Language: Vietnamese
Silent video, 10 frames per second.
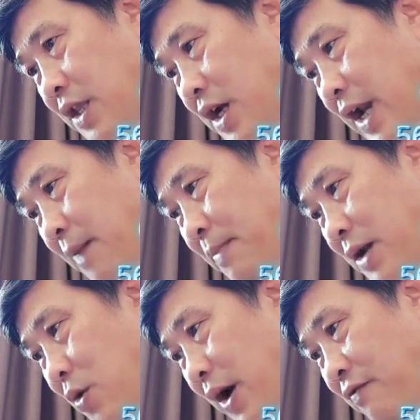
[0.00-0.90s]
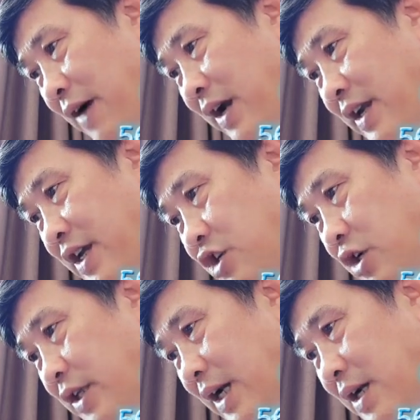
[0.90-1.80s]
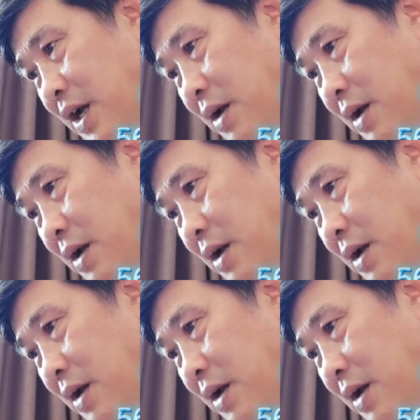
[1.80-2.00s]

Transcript: nhưng là bên ngoài vạn lý trường thành,